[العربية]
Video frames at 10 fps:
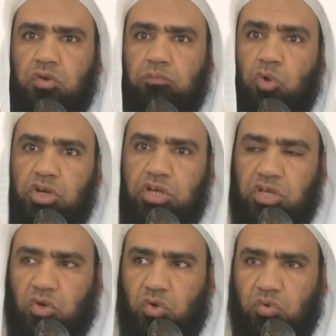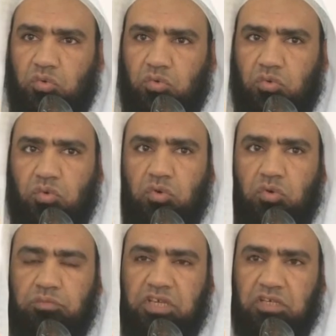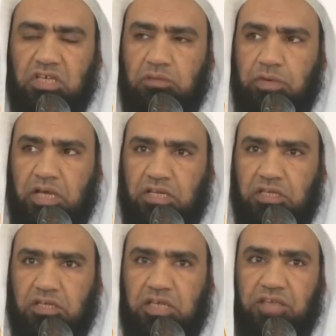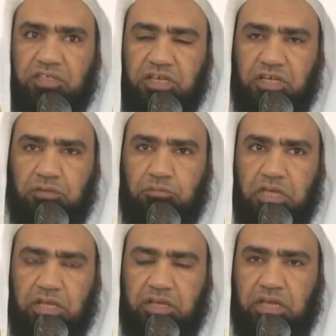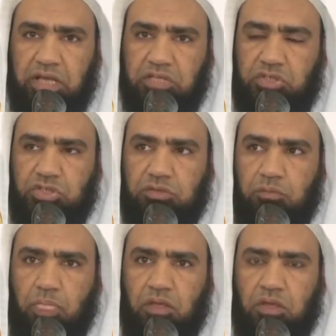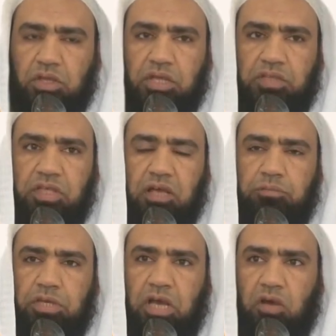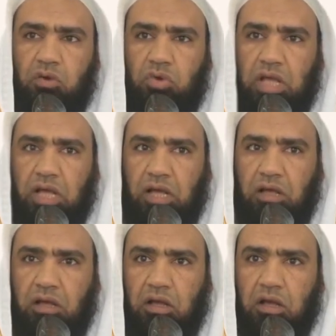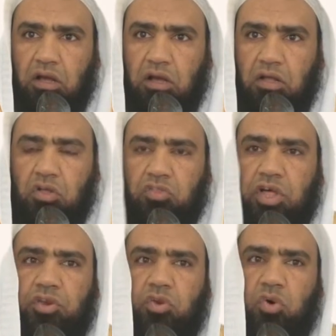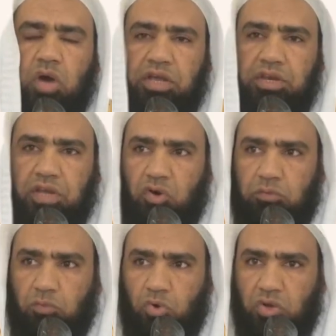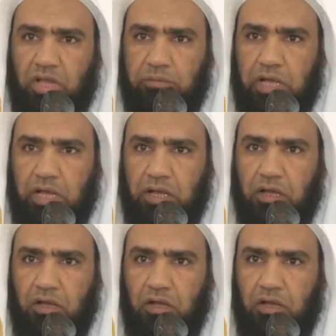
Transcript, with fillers: ملحوا من قبل كثير من الناس اذا بهؤلاء ظنوا انهم علماء